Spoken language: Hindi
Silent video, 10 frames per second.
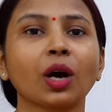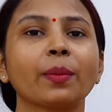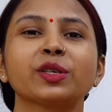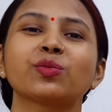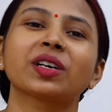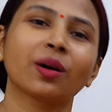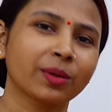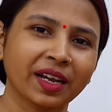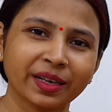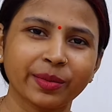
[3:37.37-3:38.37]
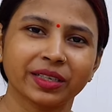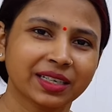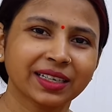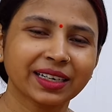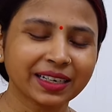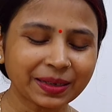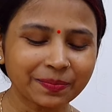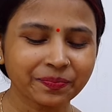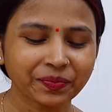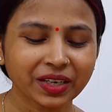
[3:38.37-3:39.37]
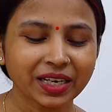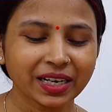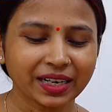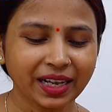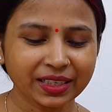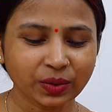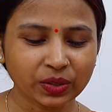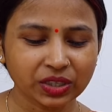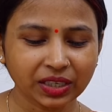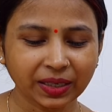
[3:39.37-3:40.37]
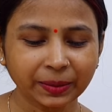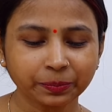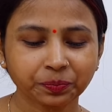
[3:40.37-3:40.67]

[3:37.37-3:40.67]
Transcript: तो आप इसमें घबराइए मत ठीक है ना नेक्स्ट क्वेश्चन है